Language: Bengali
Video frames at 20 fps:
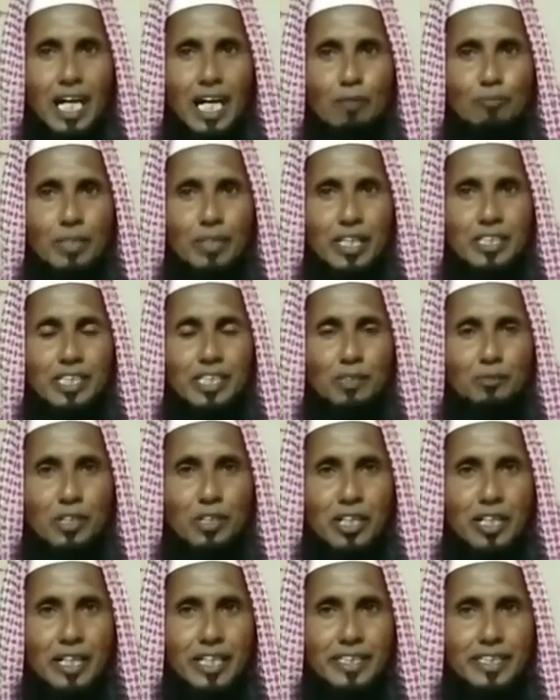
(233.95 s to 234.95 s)
আমরা
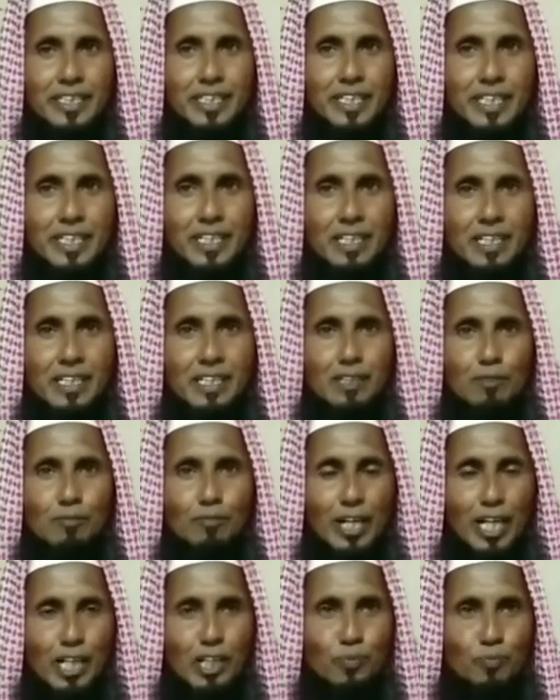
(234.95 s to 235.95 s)
ত্রিপুরা রাজ্যে
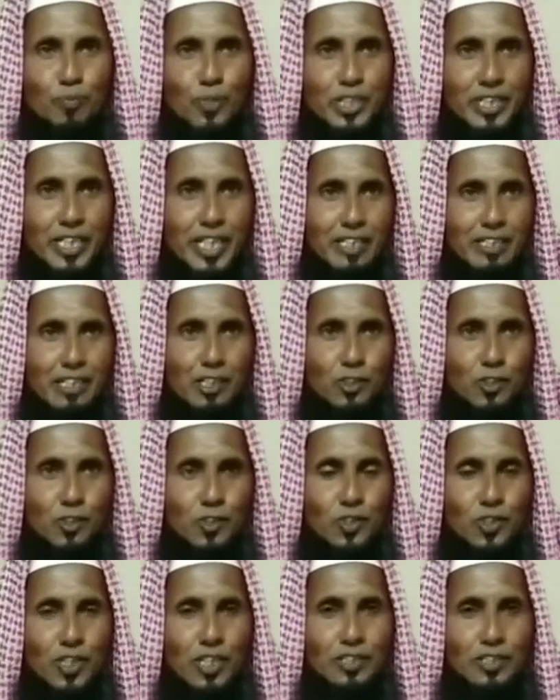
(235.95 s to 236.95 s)
ভারতবর্ষের একটা
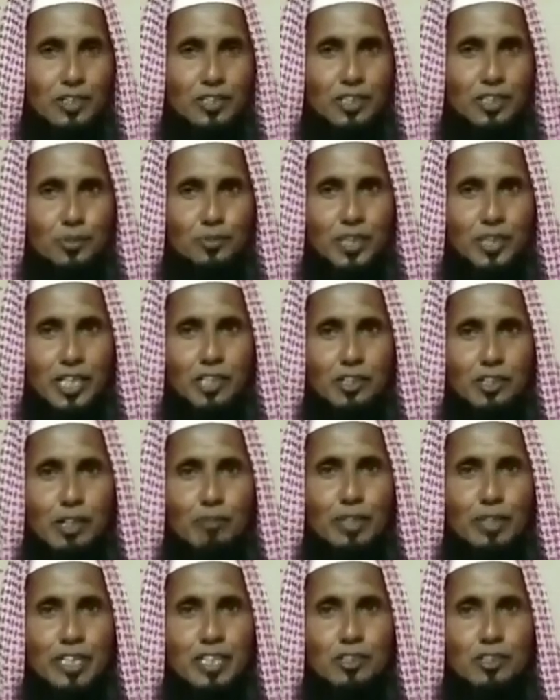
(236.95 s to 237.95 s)
ছোট রাজ্য ত্রিপুরাতে
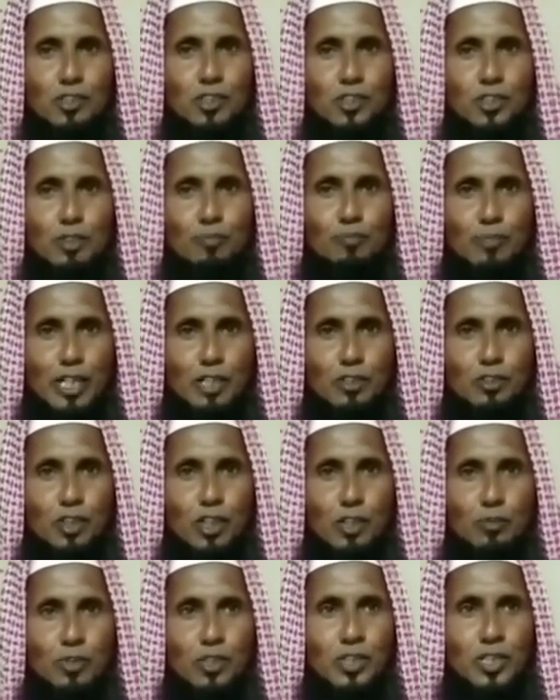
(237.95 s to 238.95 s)
আমরা ঈদ উৎসব পালন
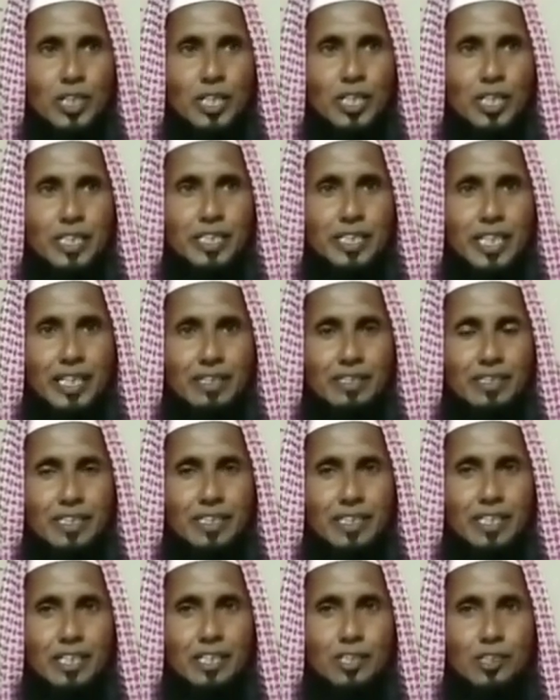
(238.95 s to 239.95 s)
করব
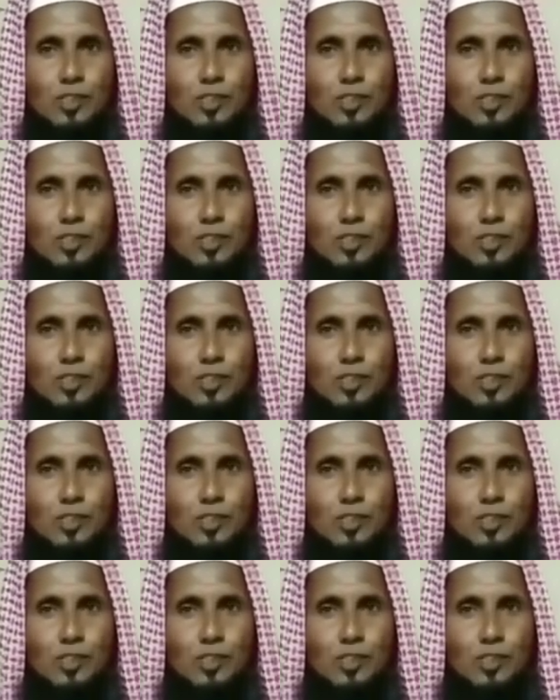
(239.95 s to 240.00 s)
শান্তিতে